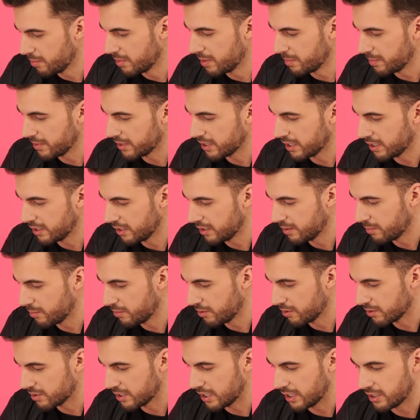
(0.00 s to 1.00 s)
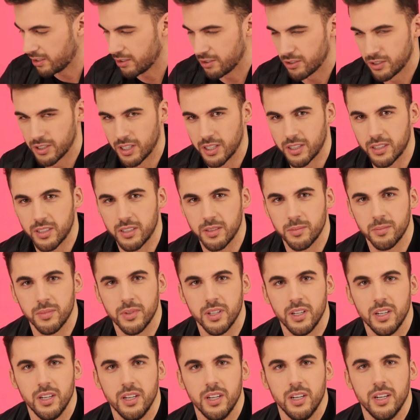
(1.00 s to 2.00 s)
dobre pytanie, bo ostatnio się nad tym
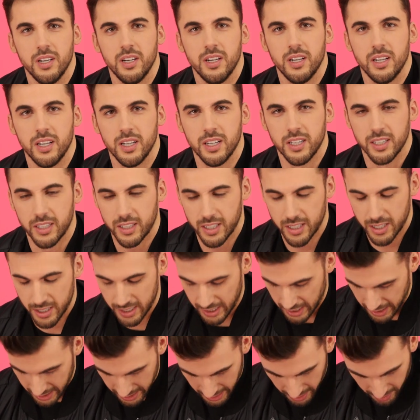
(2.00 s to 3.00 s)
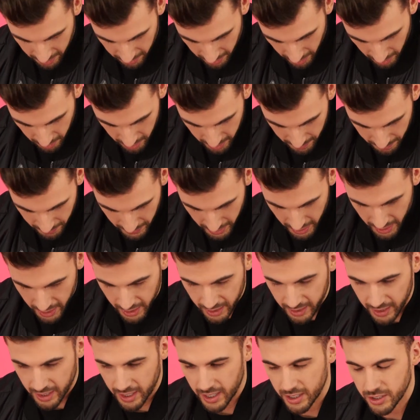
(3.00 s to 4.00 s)
e, też zastanawiałem.
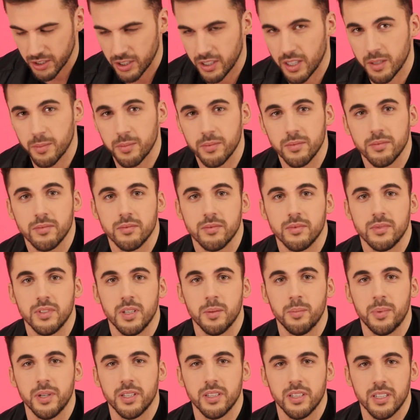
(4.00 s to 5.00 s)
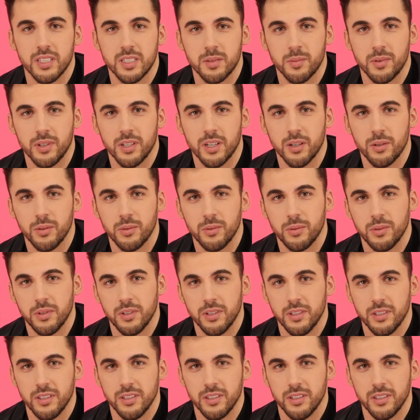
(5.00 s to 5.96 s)
Na razie na, nie będę zmieniał